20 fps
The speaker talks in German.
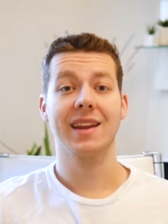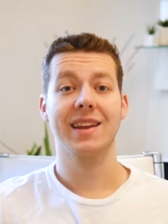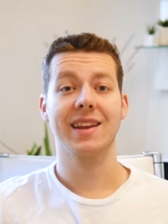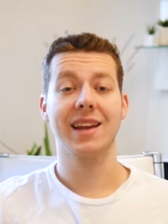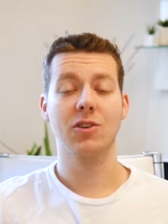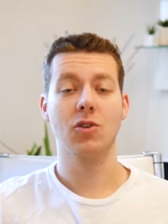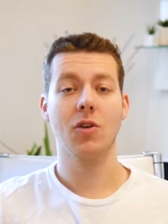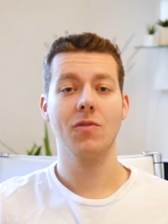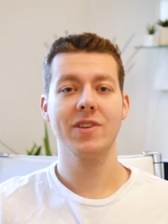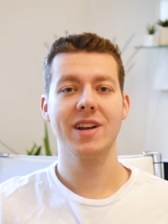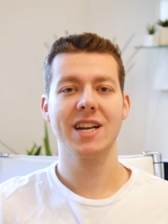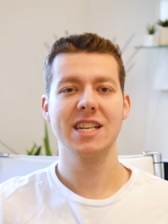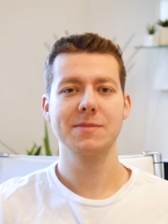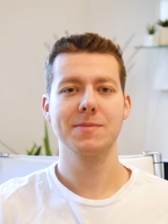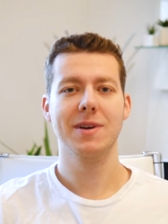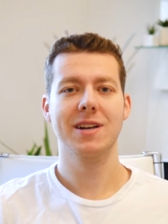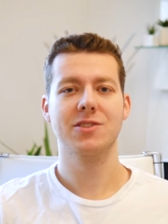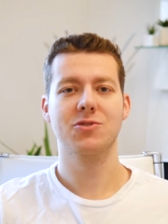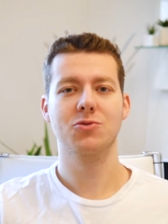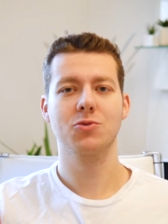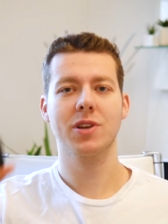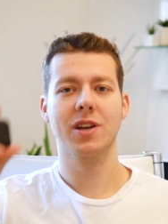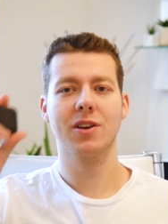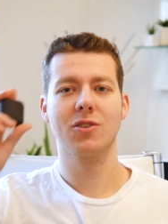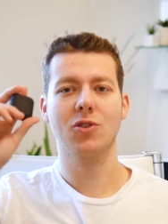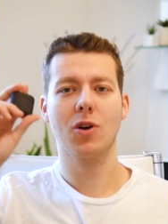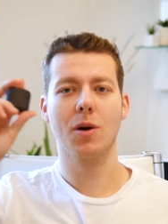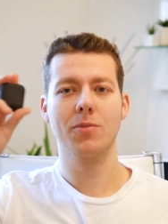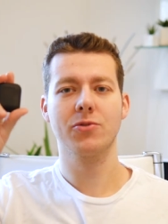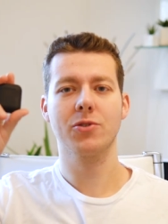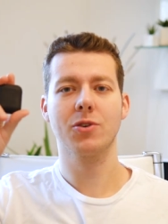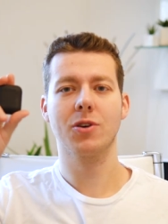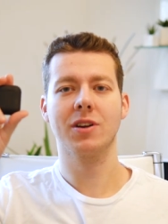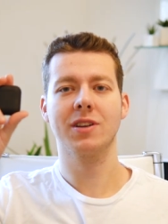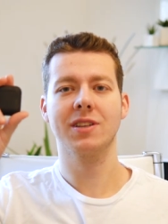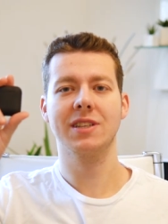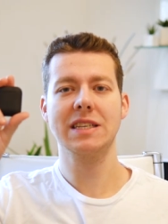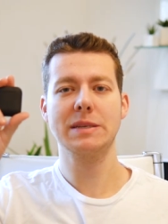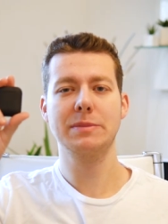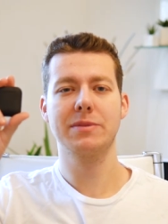Ja, kommen wir jetzt mal zu den
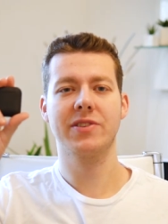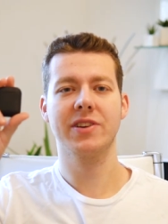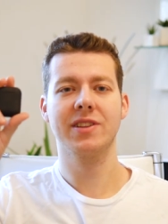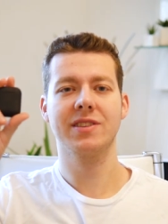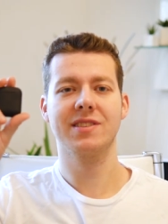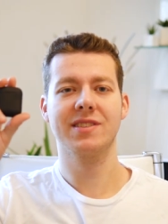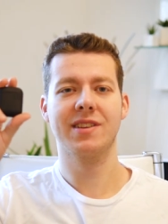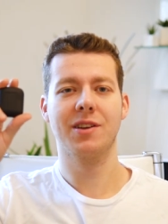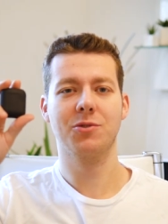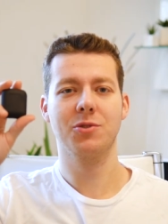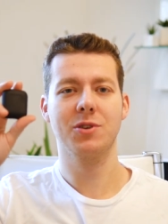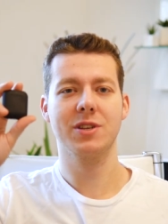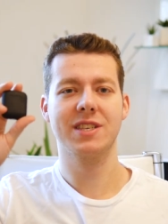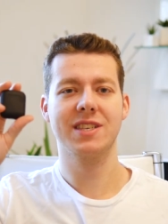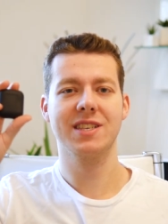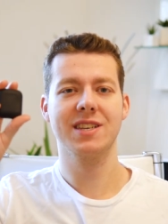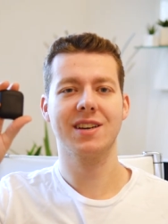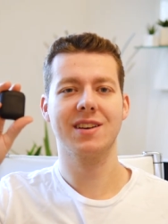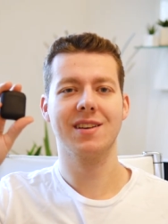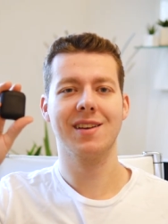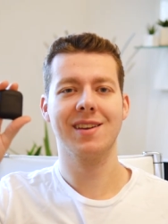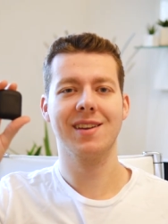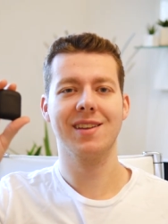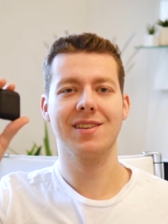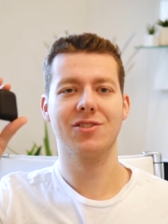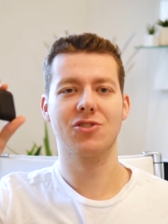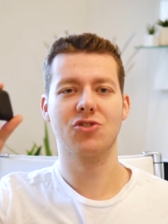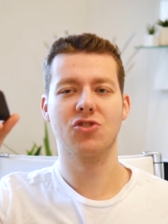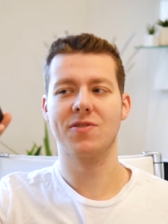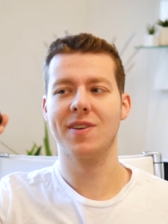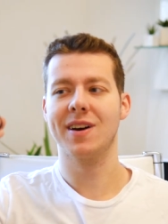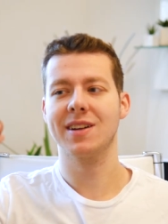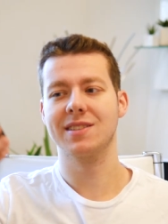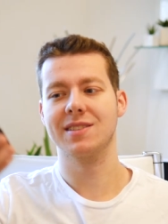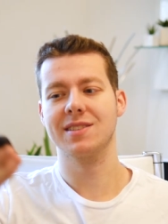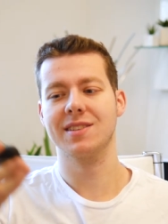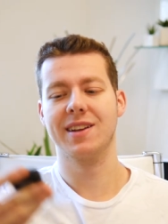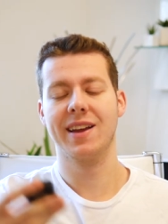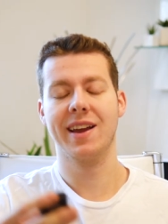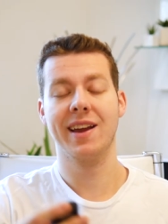Kopfhörern. Die befinden sich natürlich hier in diesem
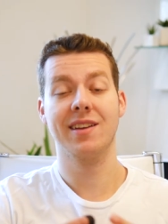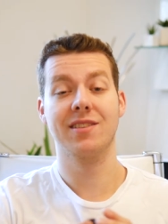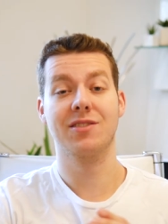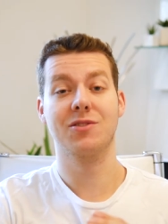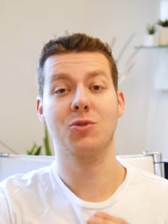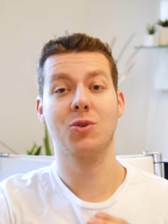schwarzen Case.